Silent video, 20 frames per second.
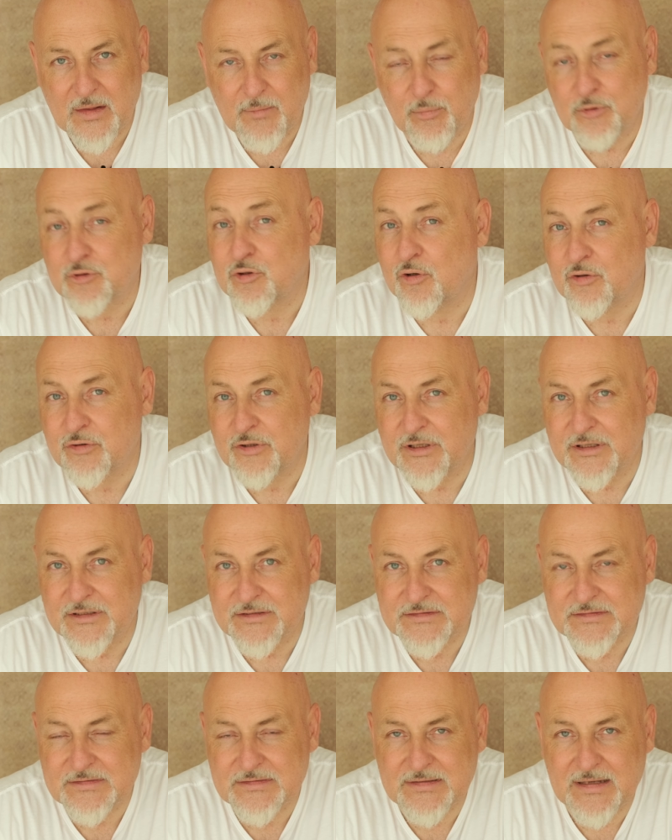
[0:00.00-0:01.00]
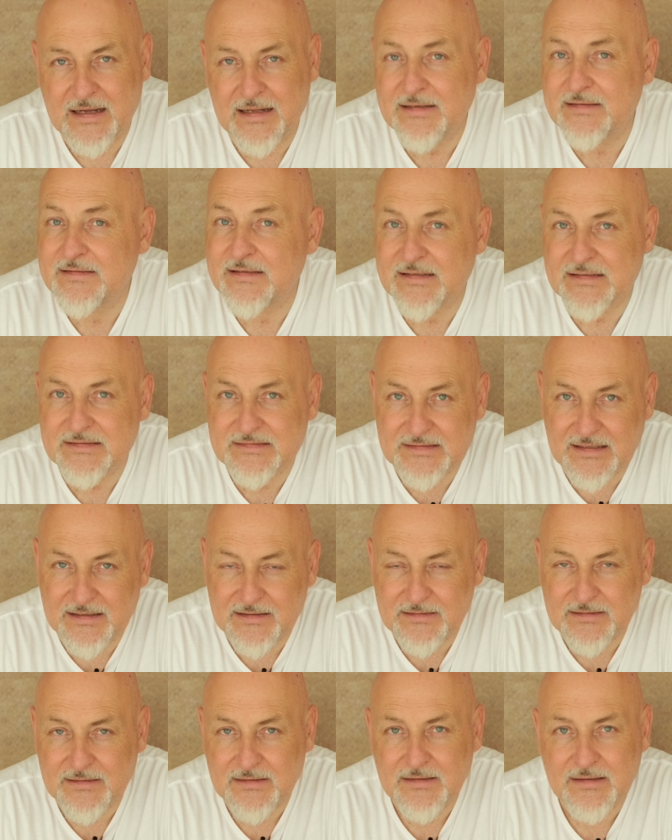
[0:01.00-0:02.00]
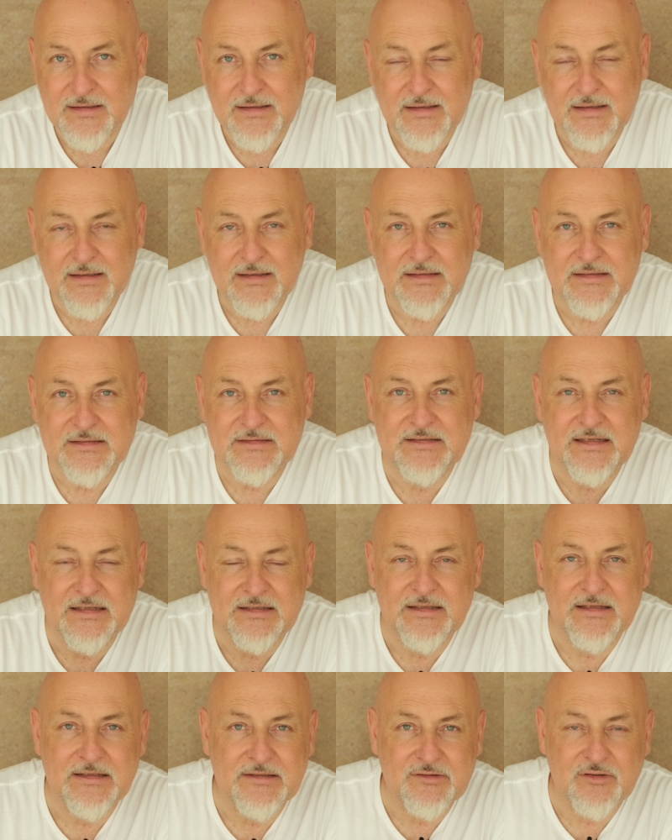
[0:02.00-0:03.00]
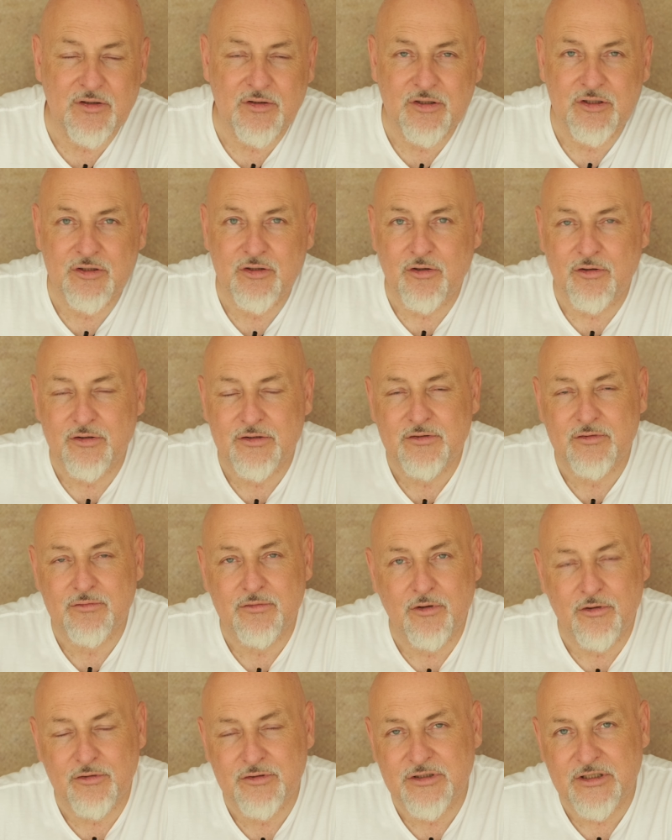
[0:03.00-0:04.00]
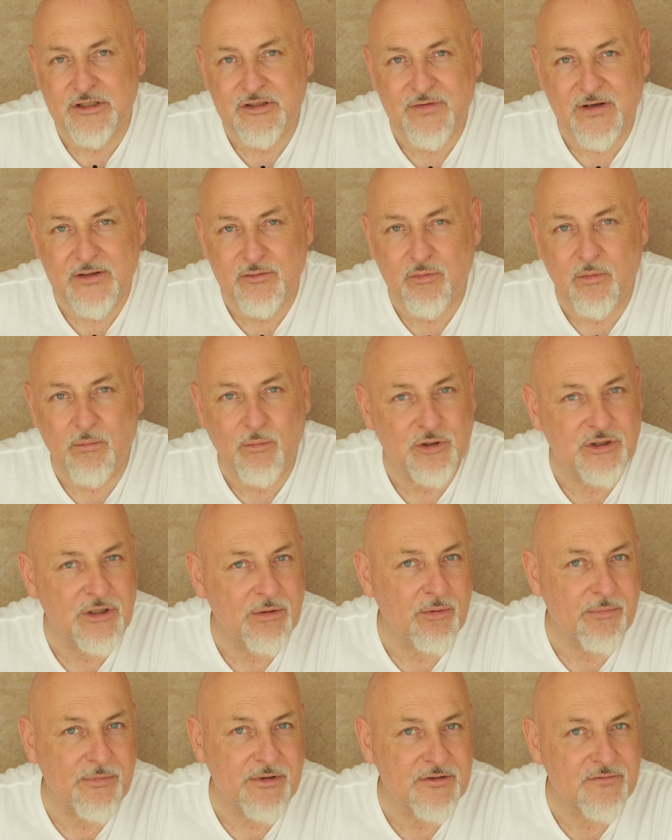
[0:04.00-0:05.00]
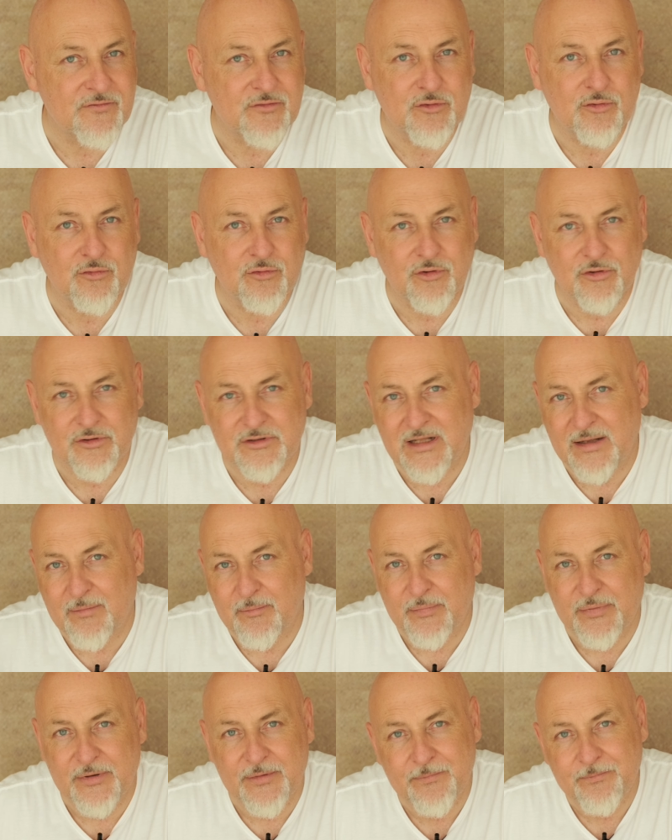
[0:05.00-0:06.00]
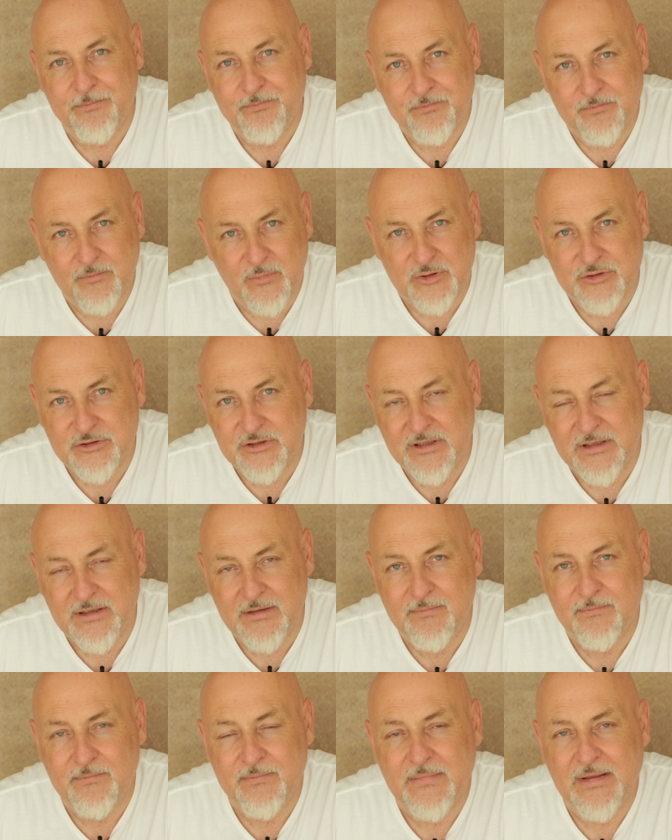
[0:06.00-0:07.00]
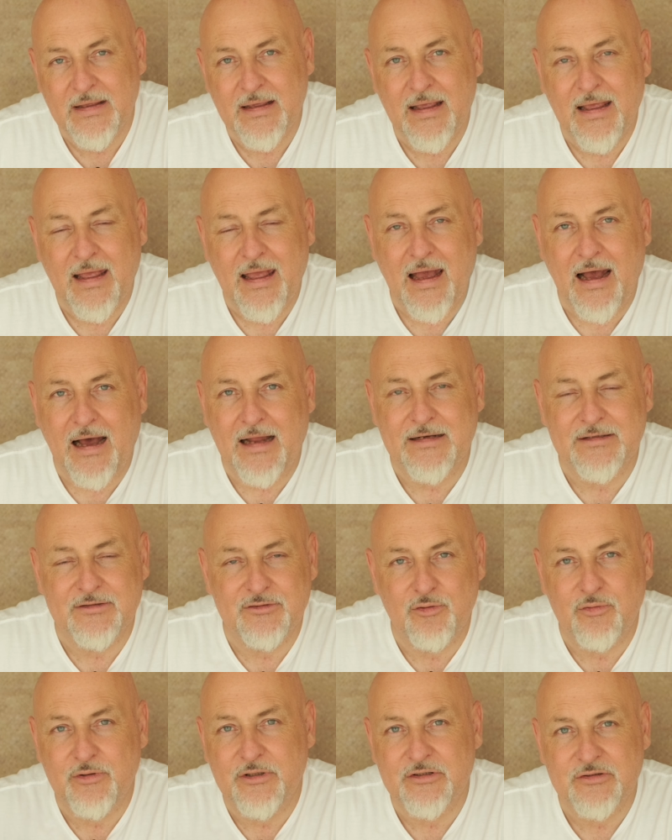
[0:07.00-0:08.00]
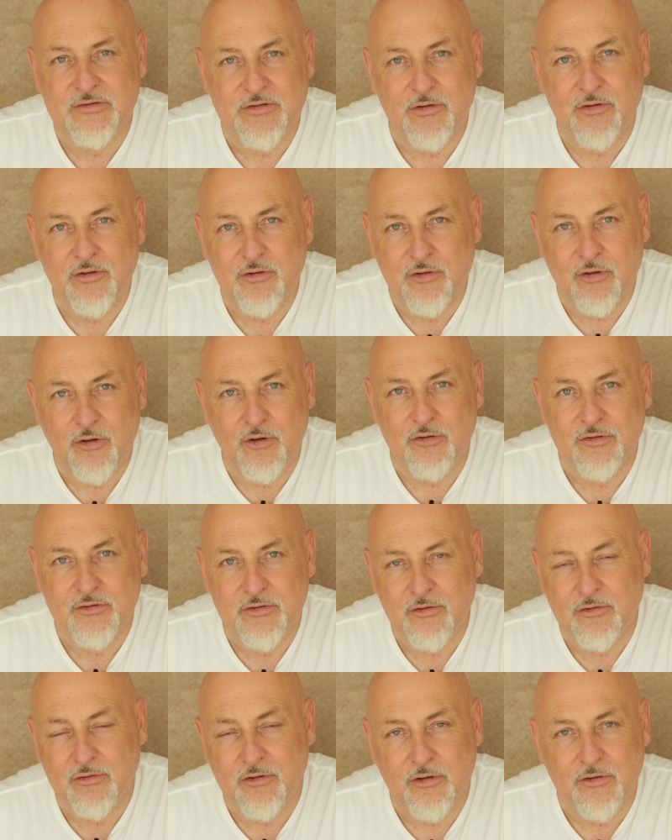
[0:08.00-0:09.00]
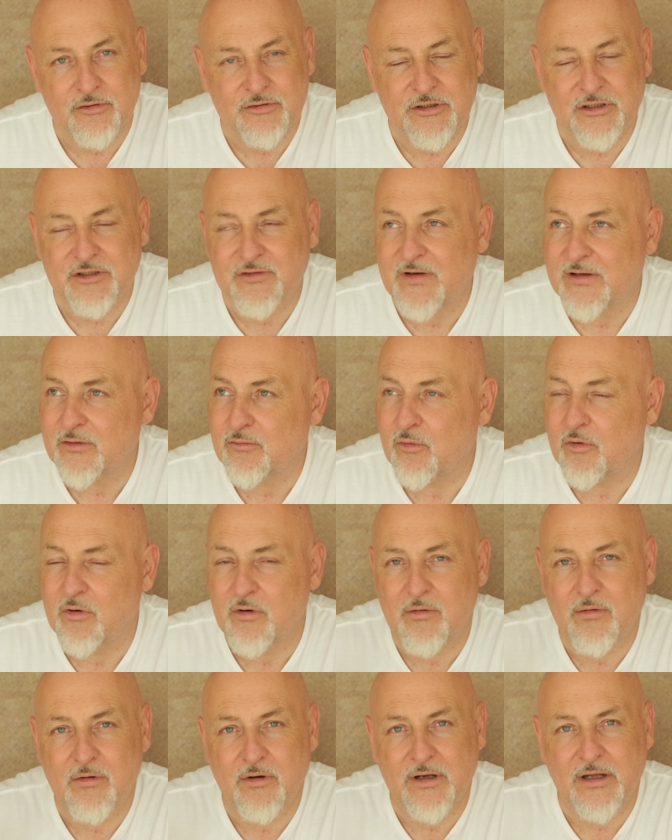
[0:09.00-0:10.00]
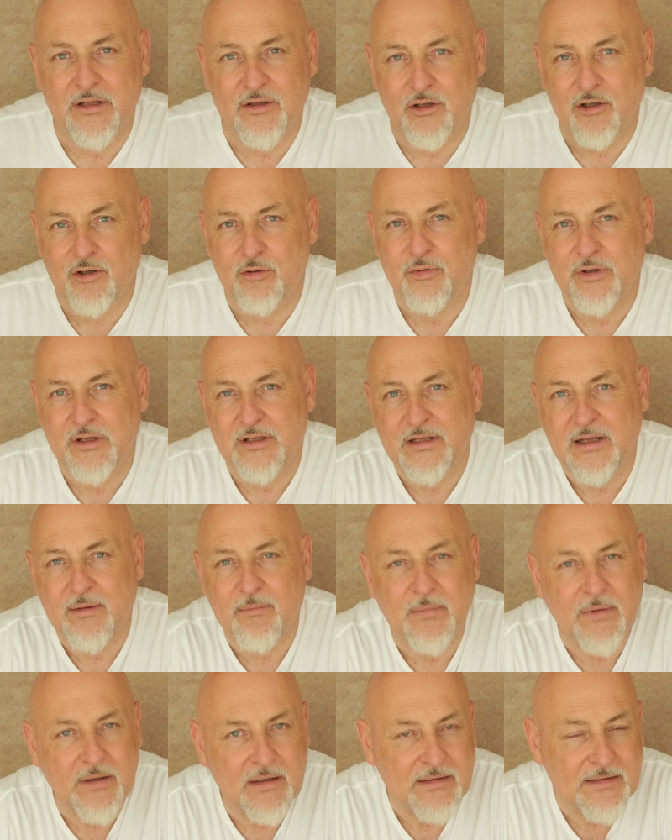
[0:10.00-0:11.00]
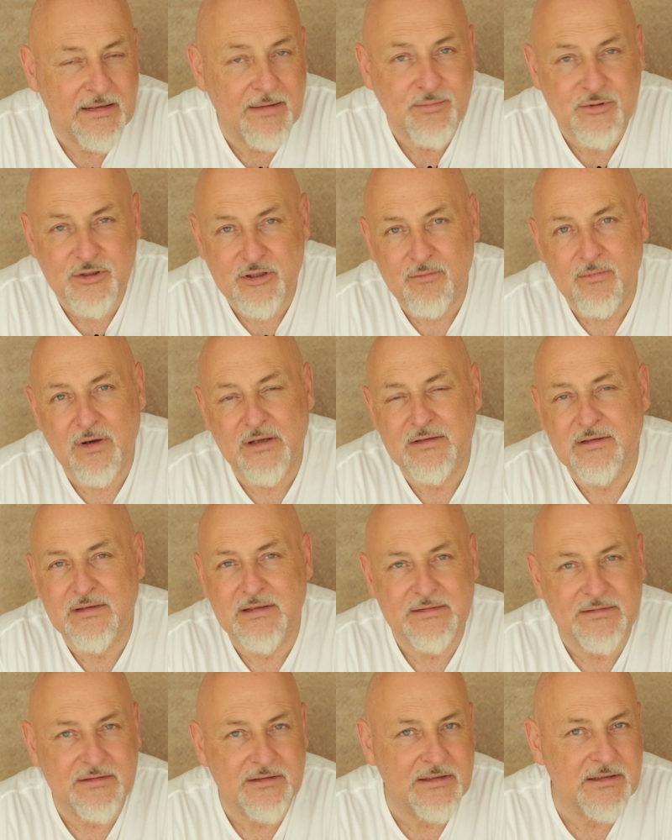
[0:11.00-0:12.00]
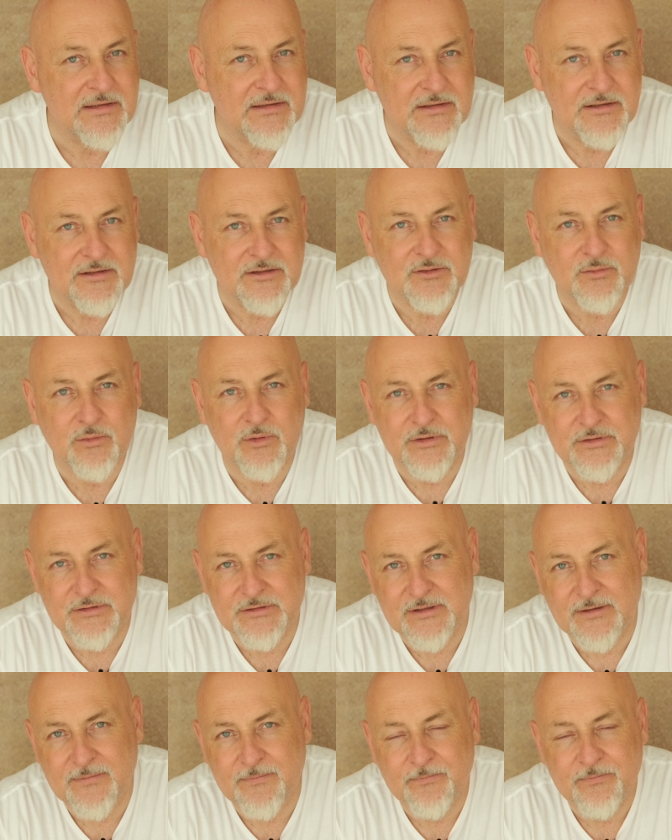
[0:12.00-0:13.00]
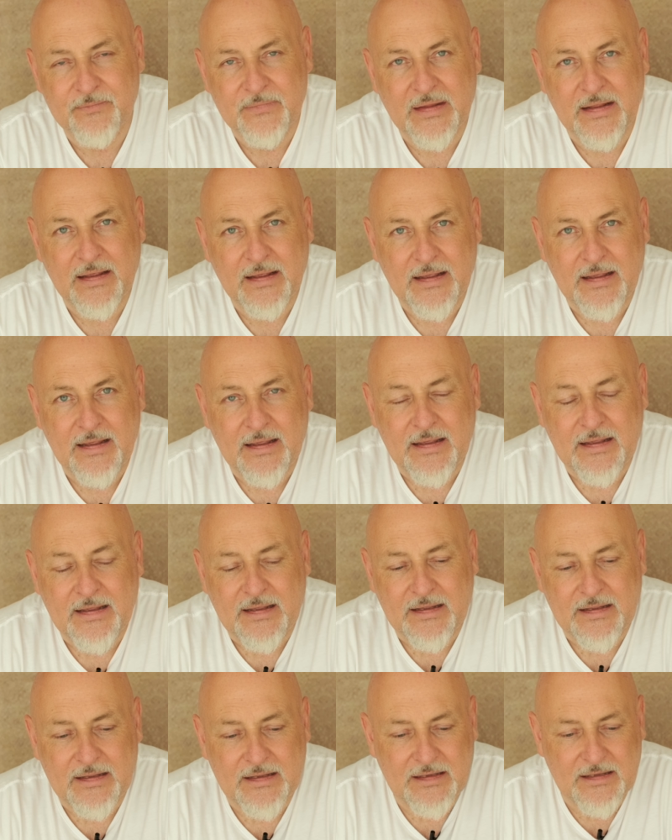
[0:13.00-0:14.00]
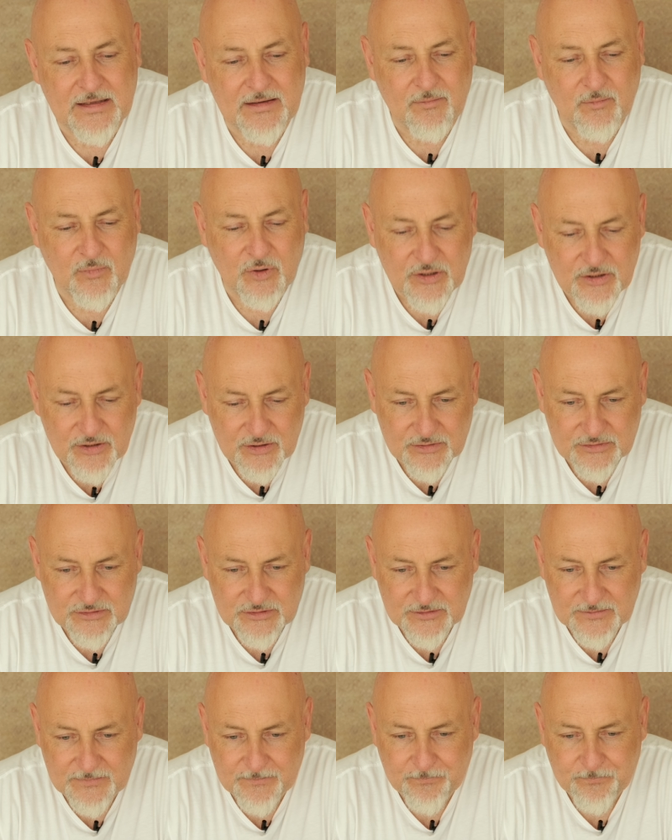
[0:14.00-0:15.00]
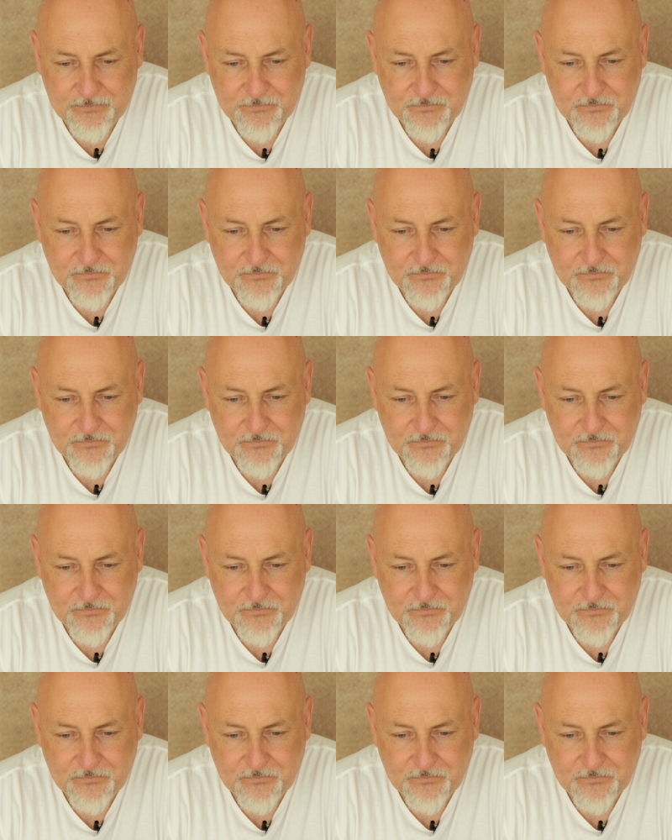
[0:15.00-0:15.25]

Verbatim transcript: Po to on jest. Ale teraz tak z jednej strony to os ostre światło możemy mieć w studio z lampy mocnej, ale z drugiej strony to, os to ostre światło generuje nam na przykład letnie słońce. I moi drodzy,